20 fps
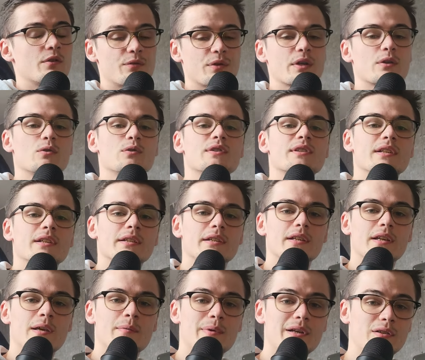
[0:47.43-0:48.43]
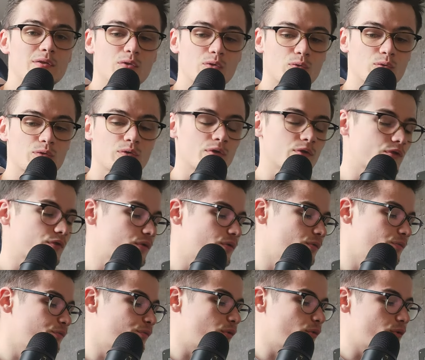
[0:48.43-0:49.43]
9,5 ml de
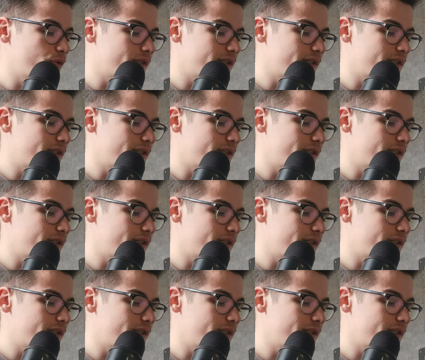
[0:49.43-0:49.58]
contenance